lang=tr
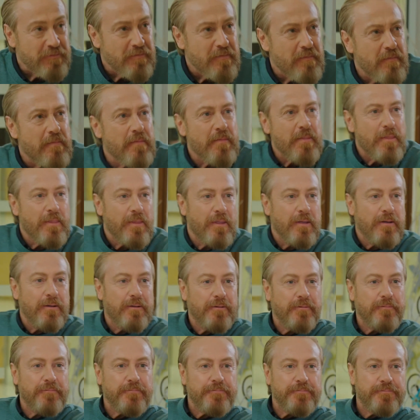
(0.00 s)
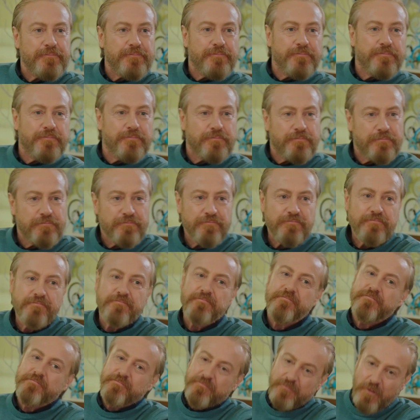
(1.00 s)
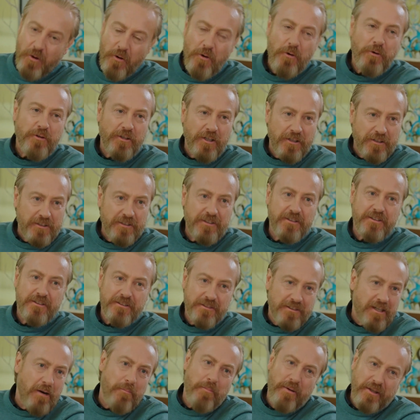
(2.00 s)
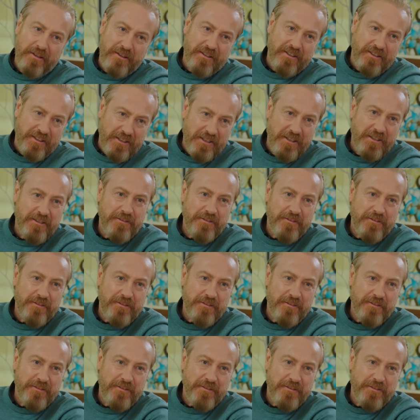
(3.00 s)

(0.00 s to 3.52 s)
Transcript: Ben senin Nevşehir'desin diye duydum. Oradaydık, kapattık.